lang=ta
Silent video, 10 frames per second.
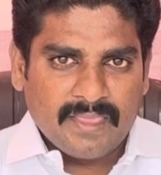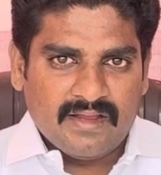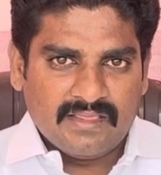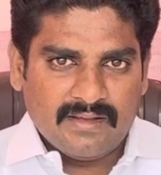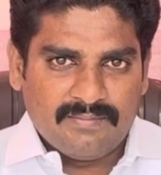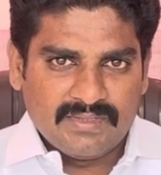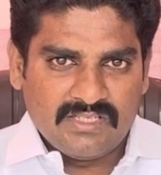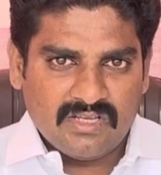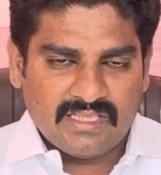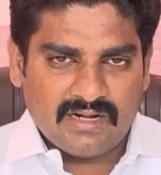இந்த
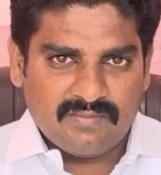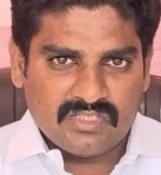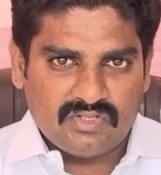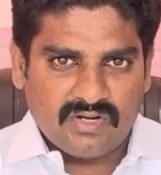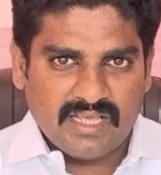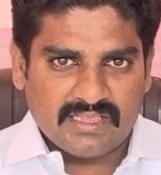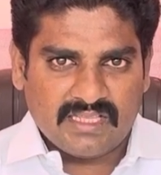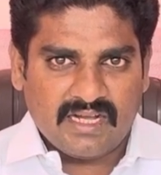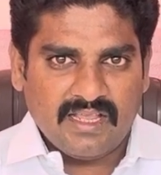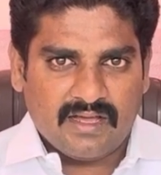பிசியோதெரபிஸ்டுடைய
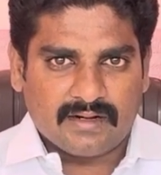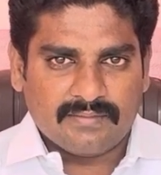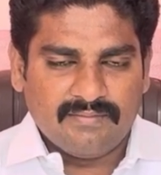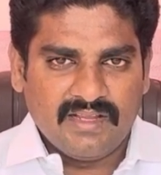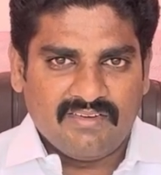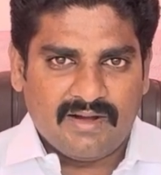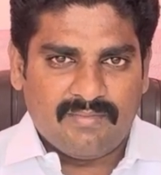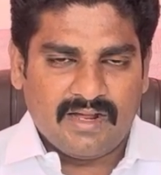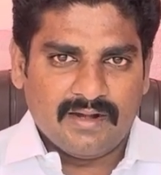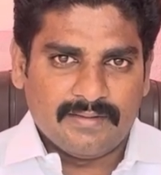தாயார் பீவா
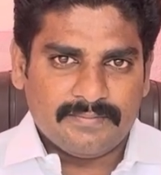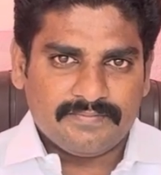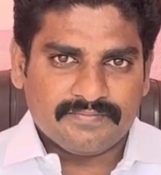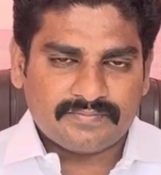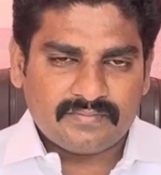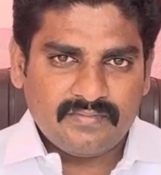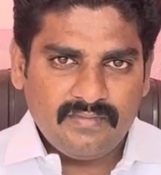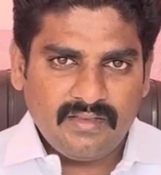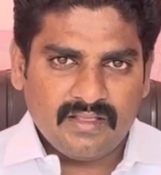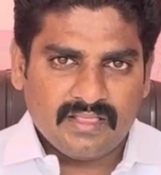பால்
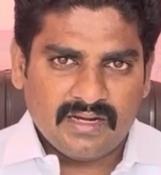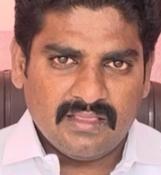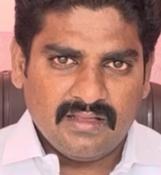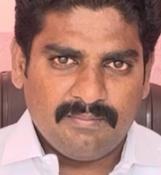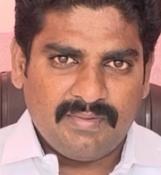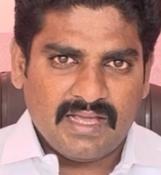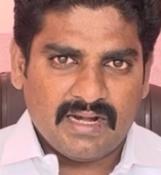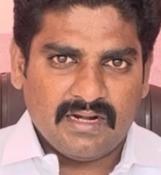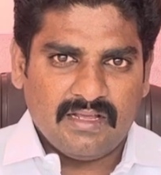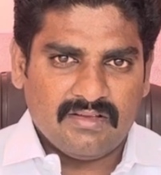தனது
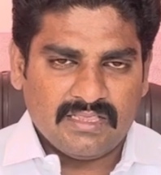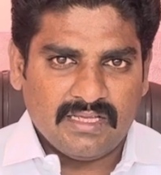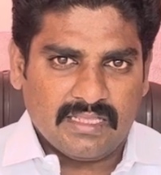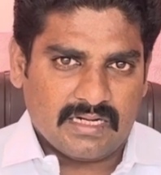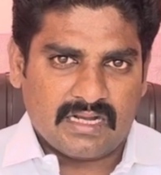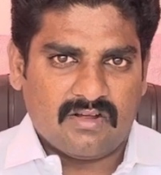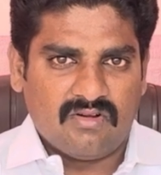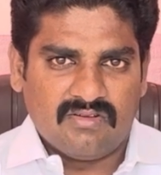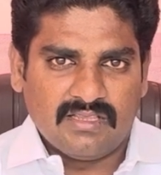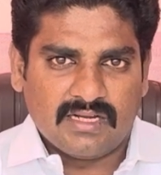பேரனை வந்து இதற்காக
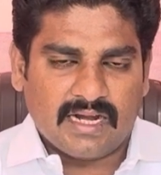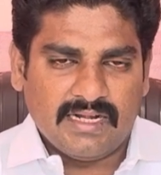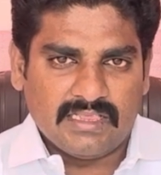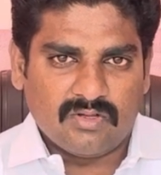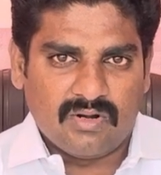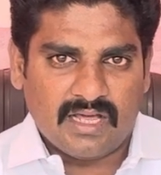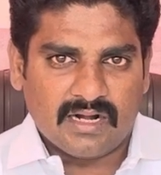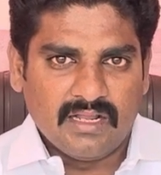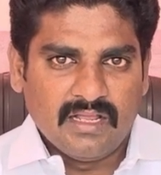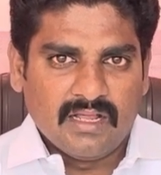வந்து கண்டித்துள்ளார்
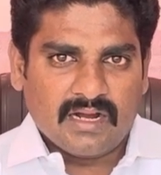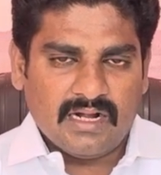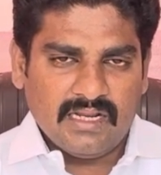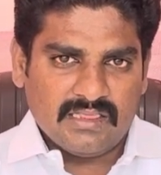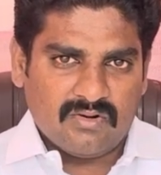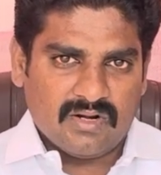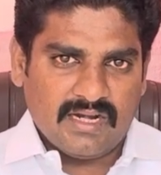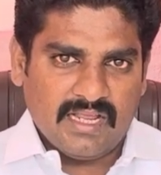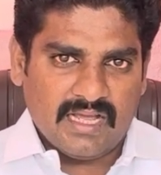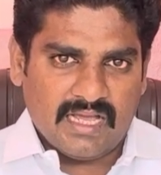கண்டித்த
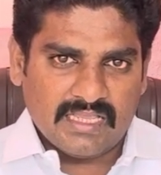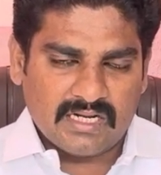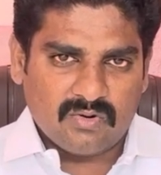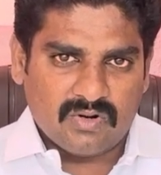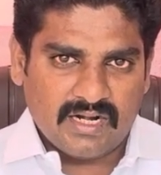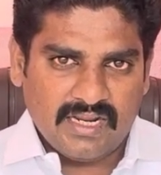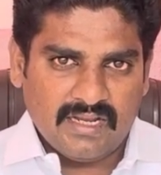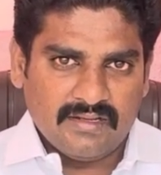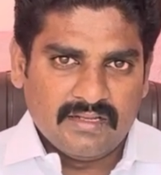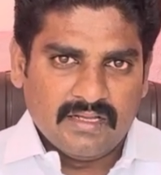உடனே அதற்கு உடனே
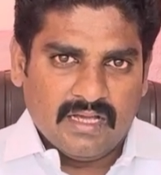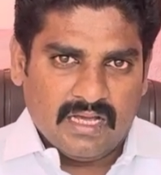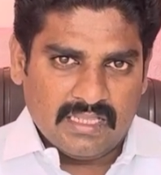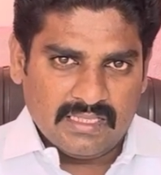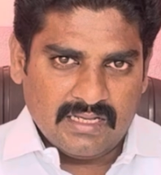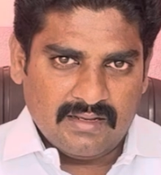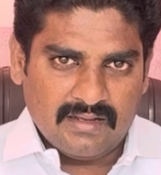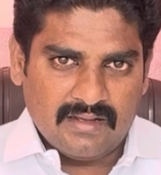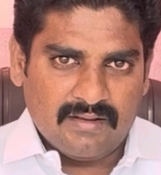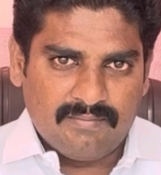அந்த
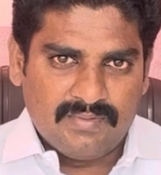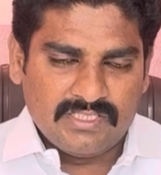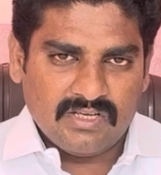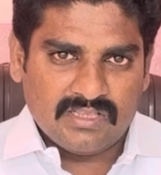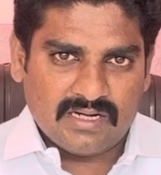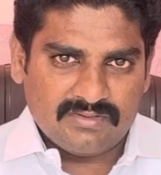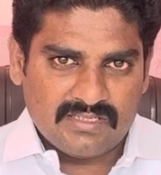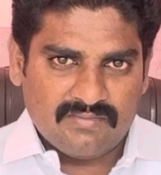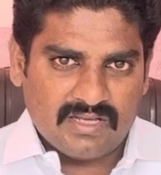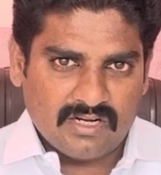
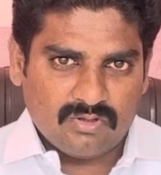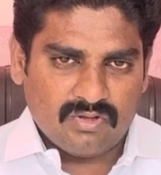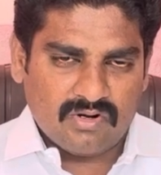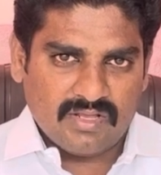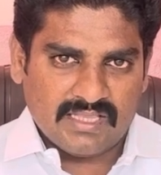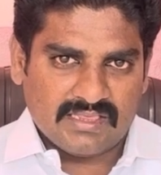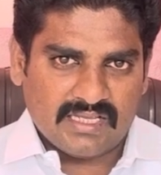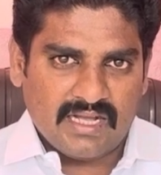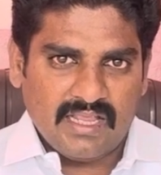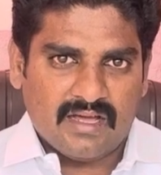பிசியோதெரபிஸ்ட் மருத்துவருடைய
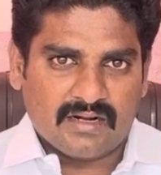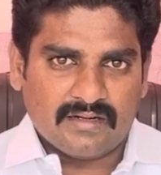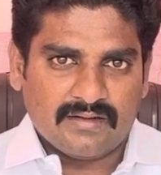தாயார்